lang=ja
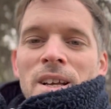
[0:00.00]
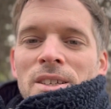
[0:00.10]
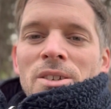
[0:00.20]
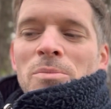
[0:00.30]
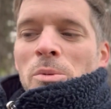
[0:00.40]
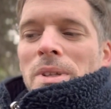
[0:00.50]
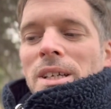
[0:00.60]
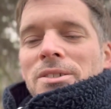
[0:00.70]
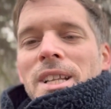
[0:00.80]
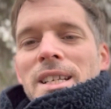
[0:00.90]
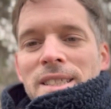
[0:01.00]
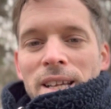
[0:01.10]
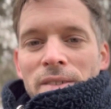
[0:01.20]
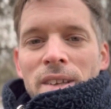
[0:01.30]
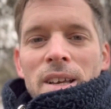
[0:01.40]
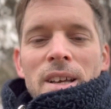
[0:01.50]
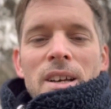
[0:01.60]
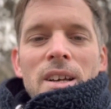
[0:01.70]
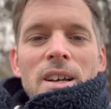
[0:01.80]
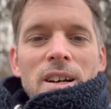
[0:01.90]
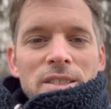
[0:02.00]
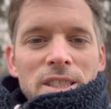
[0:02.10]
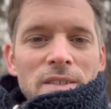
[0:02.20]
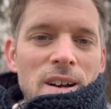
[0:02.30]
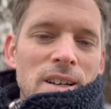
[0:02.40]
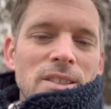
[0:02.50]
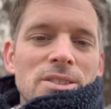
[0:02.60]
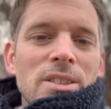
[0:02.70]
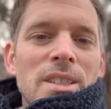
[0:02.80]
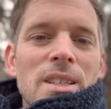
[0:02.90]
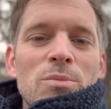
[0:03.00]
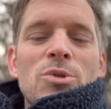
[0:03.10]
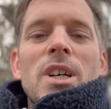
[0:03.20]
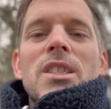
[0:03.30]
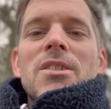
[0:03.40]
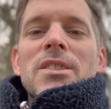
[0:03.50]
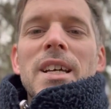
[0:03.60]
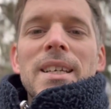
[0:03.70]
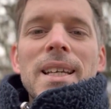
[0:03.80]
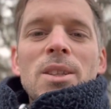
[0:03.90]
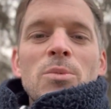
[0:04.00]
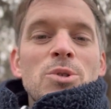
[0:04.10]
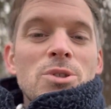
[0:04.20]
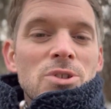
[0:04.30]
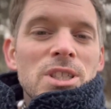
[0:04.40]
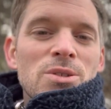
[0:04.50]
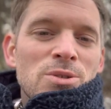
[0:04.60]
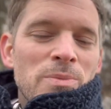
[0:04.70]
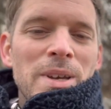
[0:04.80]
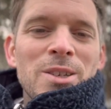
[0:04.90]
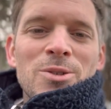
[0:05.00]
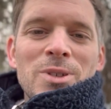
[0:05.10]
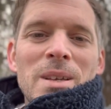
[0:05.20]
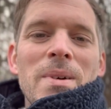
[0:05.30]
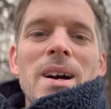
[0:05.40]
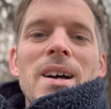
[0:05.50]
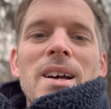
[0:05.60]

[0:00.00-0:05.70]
これも見てください漢視はそんなに難しくないけれども少しずつ勉強すれば